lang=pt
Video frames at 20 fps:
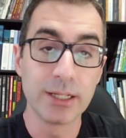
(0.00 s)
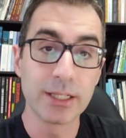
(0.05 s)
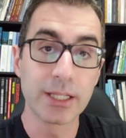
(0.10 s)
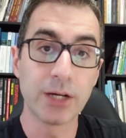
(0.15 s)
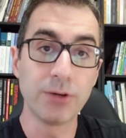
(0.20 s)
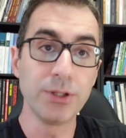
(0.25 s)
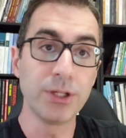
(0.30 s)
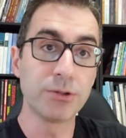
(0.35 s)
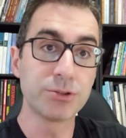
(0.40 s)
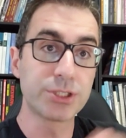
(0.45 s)

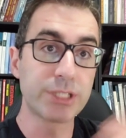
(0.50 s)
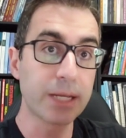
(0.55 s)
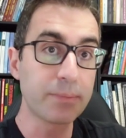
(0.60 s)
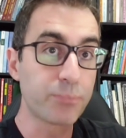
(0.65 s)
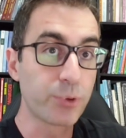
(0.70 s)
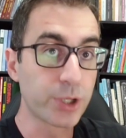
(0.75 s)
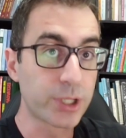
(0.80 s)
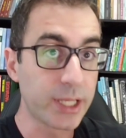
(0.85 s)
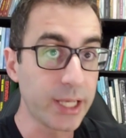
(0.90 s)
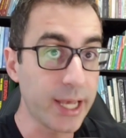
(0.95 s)
Então não sei
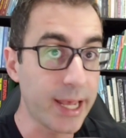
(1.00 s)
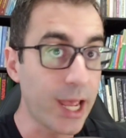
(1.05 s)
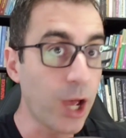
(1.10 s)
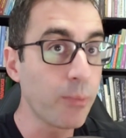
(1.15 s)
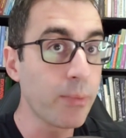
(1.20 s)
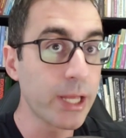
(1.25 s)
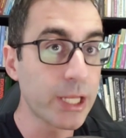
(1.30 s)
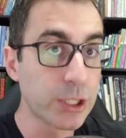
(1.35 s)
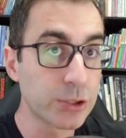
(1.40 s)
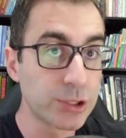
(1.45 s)
porquê,
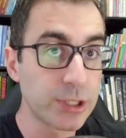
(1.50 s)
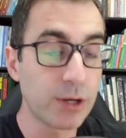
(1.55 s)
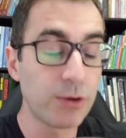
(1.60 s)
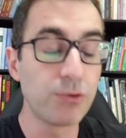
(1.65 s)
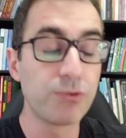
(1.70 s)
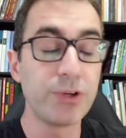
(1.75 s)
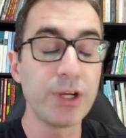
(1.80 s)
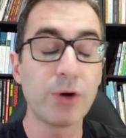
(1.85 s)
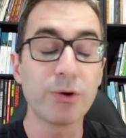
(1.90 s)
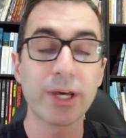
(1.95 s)
realmente já
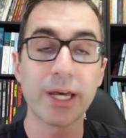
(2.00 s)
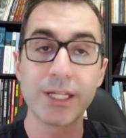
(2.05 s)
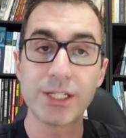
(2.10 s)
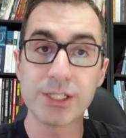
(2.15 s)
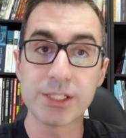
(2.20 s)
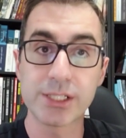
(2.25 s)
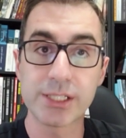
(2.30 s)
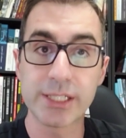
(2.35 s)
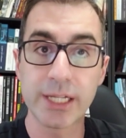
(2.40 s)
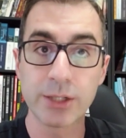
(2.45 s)
ouvi alguém
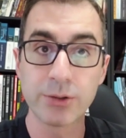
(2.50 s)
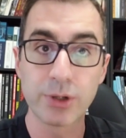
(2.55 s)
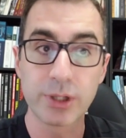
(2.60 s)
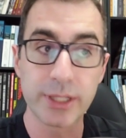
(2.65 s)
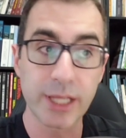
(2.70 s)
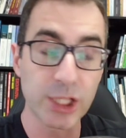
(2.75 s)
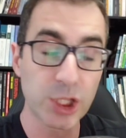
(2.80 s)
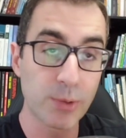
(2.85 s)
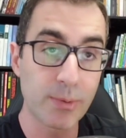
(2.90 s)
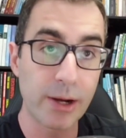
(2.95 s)
dizendo que
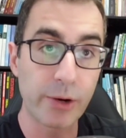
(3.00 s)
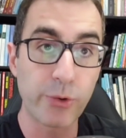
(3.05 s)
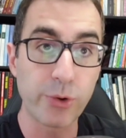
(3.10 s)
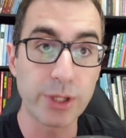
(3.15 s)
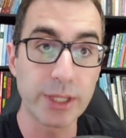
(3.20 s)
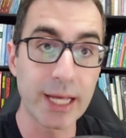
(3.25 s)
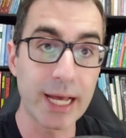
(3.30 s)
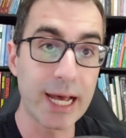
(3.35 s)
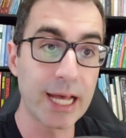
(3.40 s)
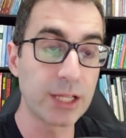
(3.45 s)
tem que tomar
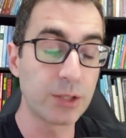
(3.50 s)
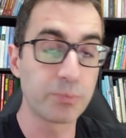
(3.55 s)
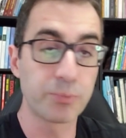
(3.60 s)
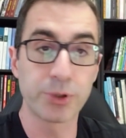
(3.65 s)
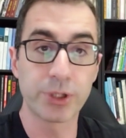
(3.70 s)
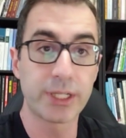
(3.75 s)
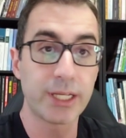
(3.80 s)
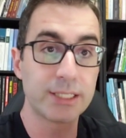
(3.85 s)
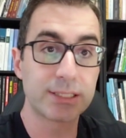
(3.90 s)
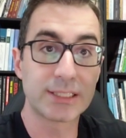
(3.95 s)
cuidado,
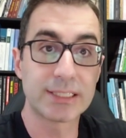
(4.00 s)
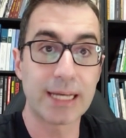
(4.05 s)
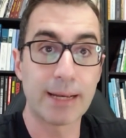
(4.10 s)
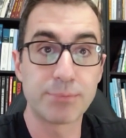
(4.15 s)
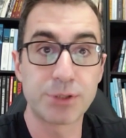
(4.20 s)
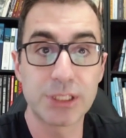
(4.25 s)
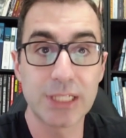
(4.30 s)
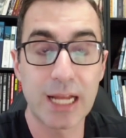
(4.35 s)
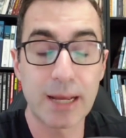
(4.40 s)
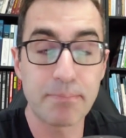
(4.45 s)
porque
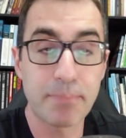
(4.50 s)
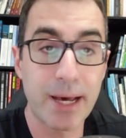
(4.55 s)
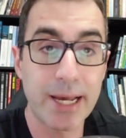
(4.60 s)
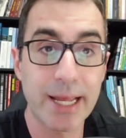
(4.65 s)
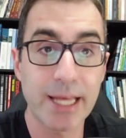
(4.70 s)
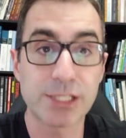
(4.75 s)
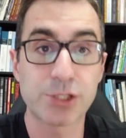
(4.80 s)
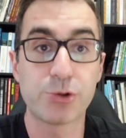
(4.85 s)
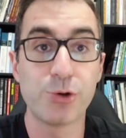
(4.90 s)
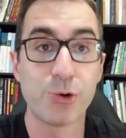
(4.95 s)
sabe-se lá,
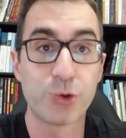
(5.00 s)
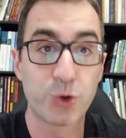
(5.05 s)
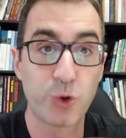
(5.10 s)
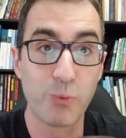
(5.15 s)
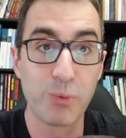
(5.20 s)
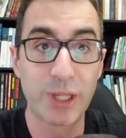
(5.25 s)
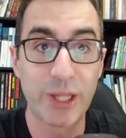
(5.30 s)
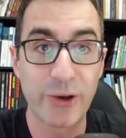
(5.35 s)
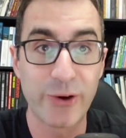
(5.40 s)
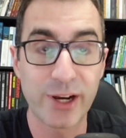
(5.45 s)
parece que o
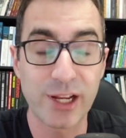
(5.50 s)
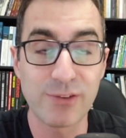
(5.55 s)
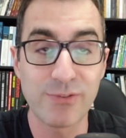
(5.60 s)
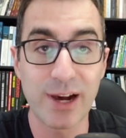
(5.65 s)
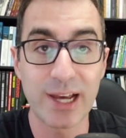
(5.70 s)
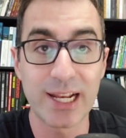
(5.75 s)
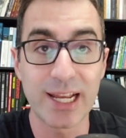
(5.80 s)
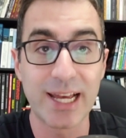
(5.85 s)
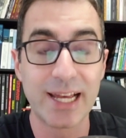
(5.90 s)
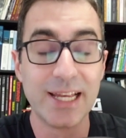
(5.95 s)
YouTube tem hora que
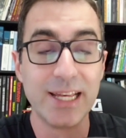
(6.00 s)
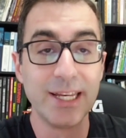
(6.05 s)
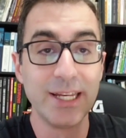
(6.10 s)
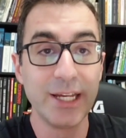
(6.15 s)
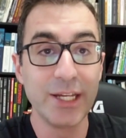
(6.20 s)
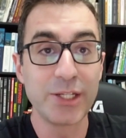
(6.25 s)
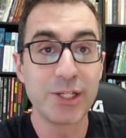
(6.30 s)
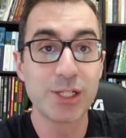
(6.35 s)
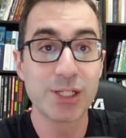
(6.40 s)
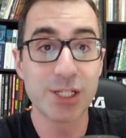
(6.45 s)
vai lá
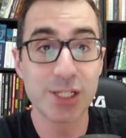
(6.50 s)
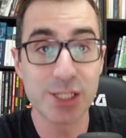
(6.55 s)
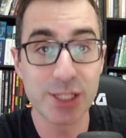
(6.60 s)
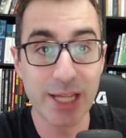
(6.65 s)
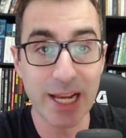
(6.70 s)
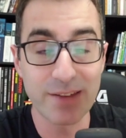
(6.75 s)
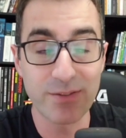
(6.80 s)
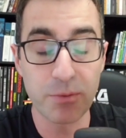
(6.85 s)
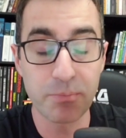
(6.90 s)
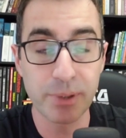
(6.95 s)
e
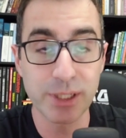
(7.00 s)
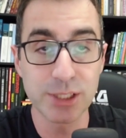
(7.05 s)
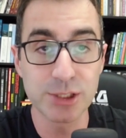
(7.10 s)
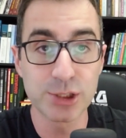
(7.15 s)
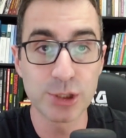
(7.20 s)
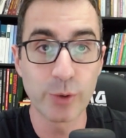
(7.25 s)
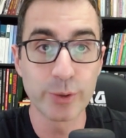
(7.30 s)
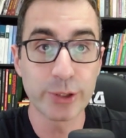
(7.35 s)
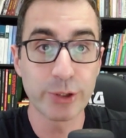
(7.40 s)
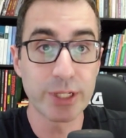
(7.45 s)
desinscreve a
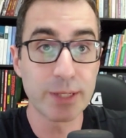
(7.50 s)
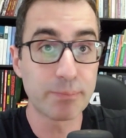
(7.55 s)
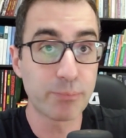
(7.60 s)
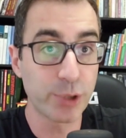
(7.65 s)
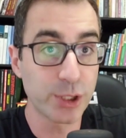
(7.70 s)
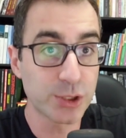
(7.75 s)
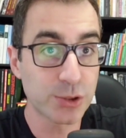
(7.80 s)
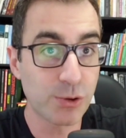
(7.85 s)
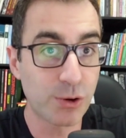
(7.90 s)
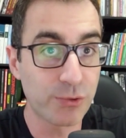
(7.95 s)
pessoa, então
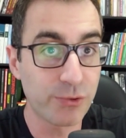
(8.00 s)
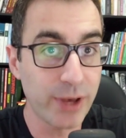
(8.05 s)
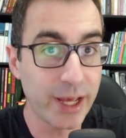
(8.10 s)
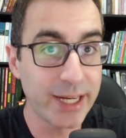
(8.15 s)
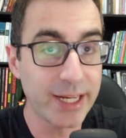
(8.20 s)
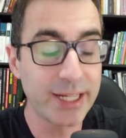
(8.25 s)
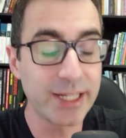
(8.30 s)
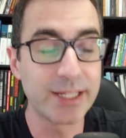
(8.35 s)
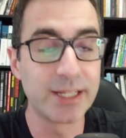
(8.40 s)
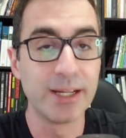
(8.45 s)
depois
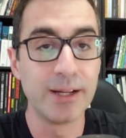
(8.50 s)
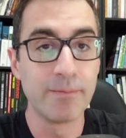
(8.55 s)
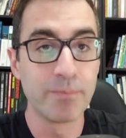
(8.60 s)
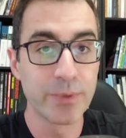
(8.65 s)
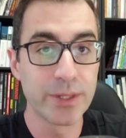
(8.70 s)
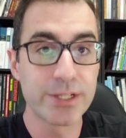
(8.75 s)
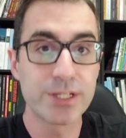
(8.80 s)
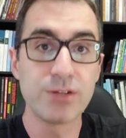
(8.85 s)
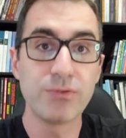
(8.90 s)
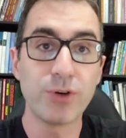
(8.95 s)
confere aí.
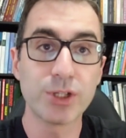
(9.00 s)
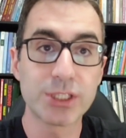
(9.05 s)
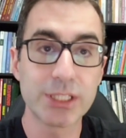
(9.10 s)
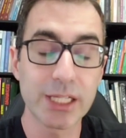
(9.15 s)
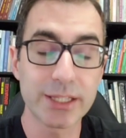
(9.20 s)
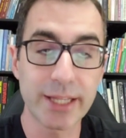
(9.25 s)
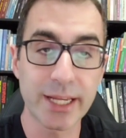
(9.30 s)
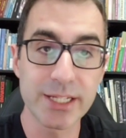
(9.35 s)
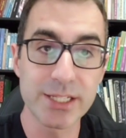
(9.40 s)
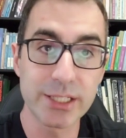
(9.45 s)
Se você
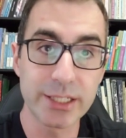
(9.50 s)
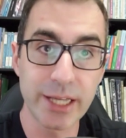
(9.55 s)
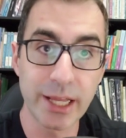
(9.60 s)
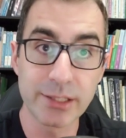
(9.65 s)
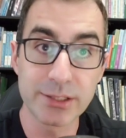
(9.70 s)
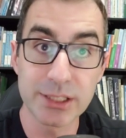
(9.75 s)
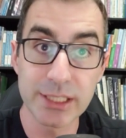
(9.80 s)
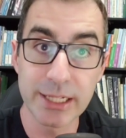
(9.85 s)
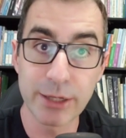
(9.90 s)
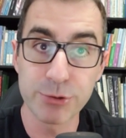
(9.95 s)
está
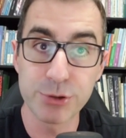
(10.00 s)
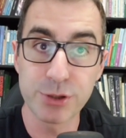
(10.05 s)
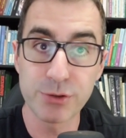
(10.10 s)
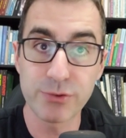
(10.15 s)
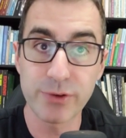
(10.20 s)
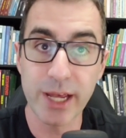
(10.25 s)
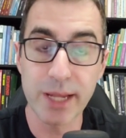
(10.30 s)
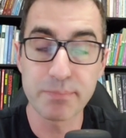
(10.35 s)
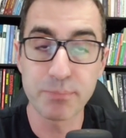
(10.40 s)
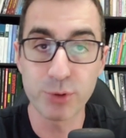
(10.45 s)
inscrito, se não
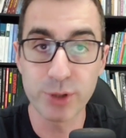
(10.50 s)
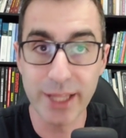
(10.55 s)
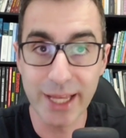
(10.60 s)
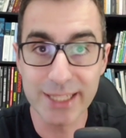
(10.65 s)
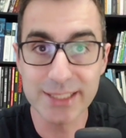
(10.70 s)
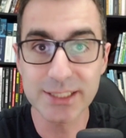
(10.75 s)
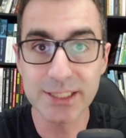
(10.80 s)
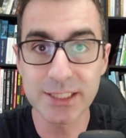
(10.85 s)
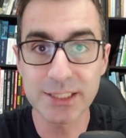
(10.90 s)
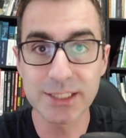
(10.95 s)
tiver e
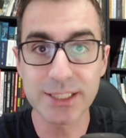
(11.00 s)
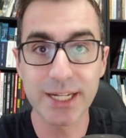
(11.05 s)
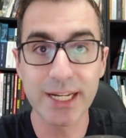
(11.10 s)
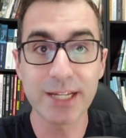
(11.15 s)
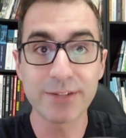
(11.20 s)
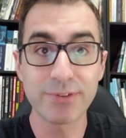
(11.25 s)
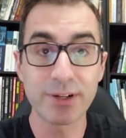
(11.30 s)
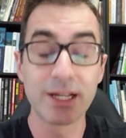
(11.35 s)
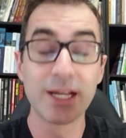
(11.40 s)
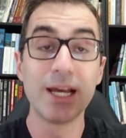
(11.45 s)
puder, se
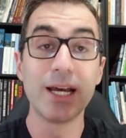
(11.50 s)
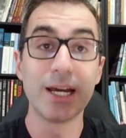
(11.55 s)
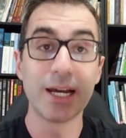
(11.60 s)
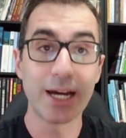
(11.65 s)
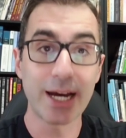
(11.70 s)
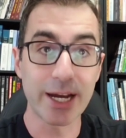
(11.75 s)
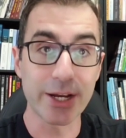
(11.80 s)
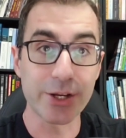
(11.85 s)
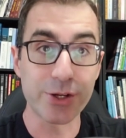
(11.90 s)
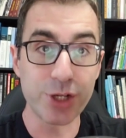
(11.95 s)
inscreva,
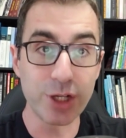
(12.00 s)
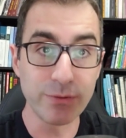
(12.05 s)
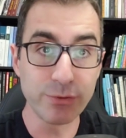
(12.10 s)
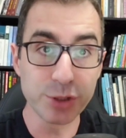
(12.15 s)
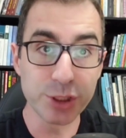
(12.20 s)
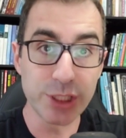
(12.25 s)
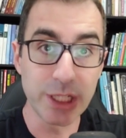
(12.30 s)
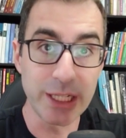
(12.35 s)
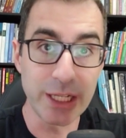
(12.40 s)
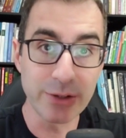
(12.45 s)
ative
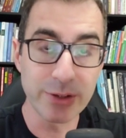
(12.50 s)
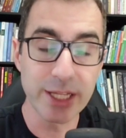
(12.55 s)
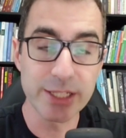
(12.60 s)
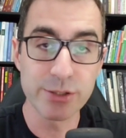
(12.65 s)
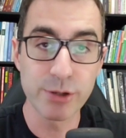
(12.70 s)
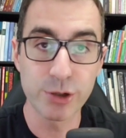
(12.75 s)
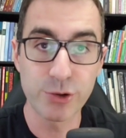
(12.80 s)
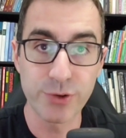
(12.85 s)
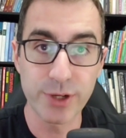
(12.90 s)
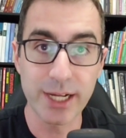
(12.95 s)
o sininho
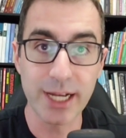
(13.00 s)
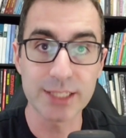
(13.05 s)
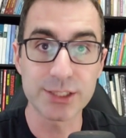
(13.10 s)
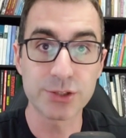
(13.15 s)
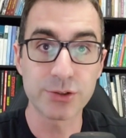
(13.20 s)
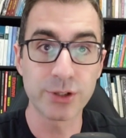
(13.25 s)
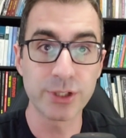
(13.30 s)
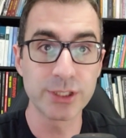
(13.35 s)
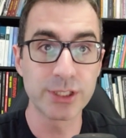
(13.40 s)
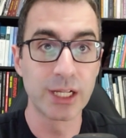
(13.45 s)
das
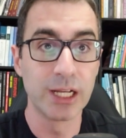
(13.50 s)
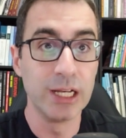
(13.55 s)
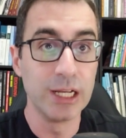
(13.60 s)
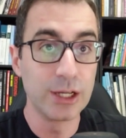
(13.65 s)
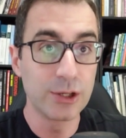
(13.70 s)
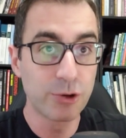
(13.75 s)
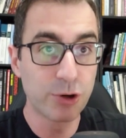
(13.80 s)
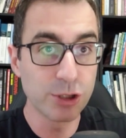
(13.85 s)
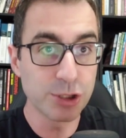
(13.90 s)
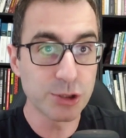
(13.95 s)
notificações.
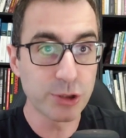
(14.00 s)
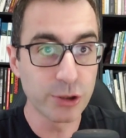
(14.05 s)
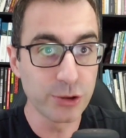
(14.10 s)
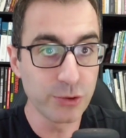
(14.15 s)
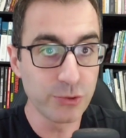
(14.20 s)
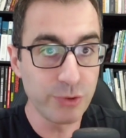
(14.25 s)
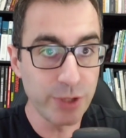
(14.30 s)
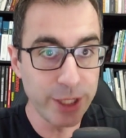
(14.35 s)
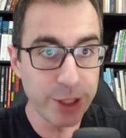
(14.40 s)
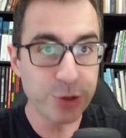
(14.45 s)
Gostou
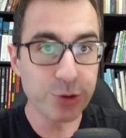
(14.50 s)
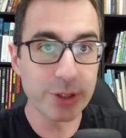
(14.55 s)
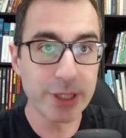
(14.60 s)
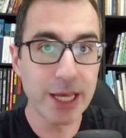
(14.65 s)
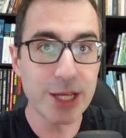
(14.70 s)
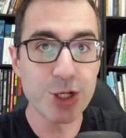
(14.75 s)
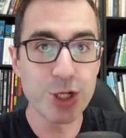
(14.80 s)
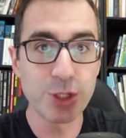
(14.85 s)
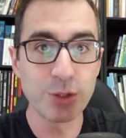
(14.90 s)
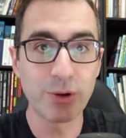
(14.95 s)
do vídeo?
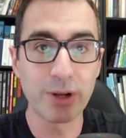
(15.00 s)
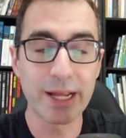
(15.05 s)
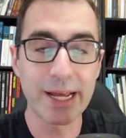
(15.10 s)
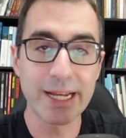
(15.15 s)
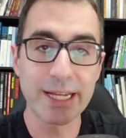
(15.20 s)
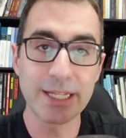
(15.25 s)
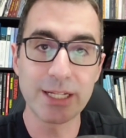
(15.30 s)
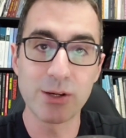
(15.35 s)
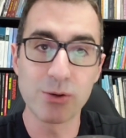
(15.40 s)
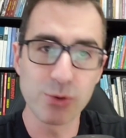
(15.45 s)
Dedinho
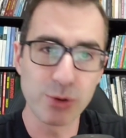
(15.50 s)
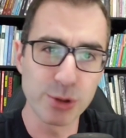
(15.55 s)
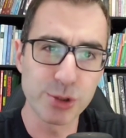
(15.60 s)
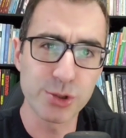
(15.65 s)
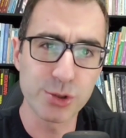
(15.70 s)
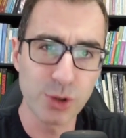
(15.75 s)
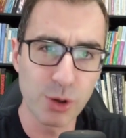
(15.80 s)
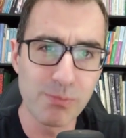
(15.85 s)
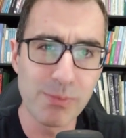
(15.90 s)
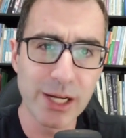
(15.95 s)
like. Não
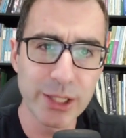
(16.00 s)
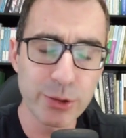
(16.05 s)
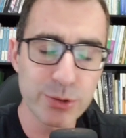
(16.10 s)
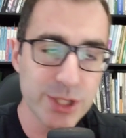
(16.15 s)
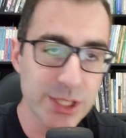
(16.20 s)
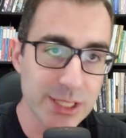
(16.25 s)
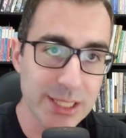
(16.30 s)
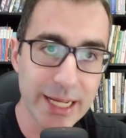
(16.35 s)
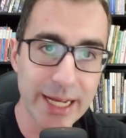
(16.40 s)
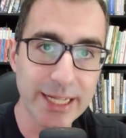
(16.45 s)
gostou, manda o
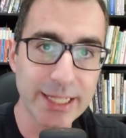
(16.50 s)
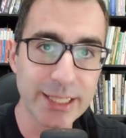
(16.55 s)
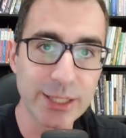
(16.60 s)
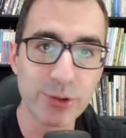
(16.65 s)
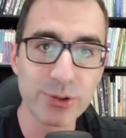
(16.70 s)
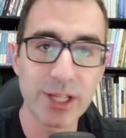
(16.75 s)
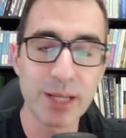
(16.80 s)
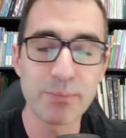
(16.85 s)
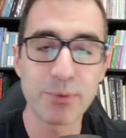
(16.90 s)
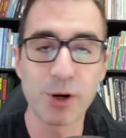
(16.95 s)
dislike,
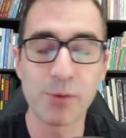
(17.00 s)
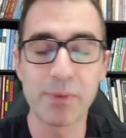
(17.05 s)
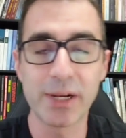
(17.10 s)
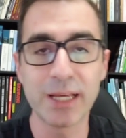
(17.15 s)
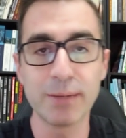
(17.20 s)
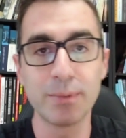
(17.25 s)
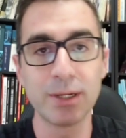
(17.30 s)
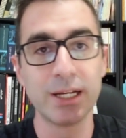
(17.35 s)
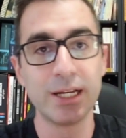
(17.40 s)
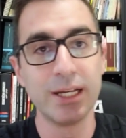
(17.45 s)
não tem
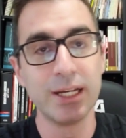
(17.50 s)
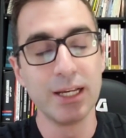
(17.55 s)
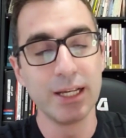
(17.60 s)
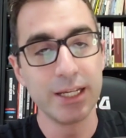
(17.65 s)
problema.